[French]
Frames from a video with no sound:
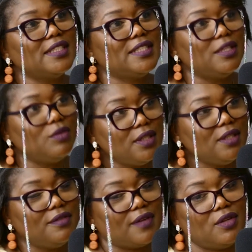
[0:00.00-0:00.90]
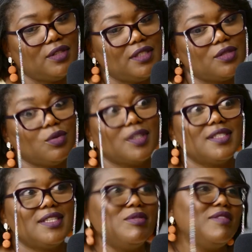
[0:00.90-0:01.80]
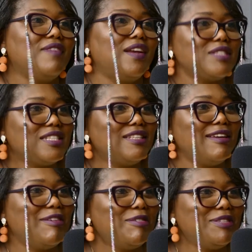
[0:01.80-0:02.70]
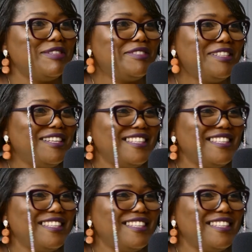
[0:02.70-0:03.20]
C'est lui, il fera le discours et c'est lui qui va lancer d'ailleurs le défilé.